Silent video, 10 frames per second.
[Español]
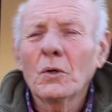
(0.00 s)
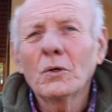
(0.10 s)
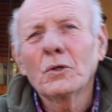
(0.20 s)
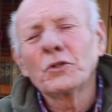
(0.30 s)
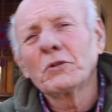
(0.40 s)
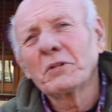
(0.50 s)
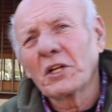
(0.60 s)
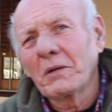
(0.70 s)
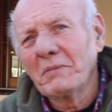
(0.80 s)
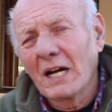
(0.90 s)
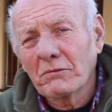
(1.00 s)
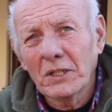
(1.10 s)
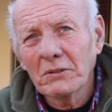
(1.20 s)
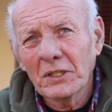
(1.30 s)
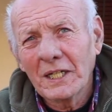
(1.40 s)
Oh, yo que me
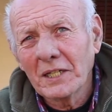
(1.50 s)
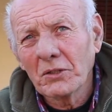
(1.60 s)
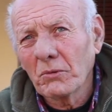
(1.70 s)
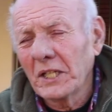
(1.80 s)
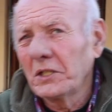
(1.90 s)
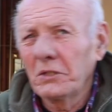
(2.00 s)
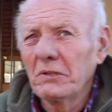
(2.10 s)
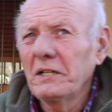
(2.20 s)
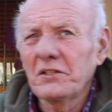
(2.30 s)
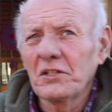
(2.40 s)
acuerdo del año 49,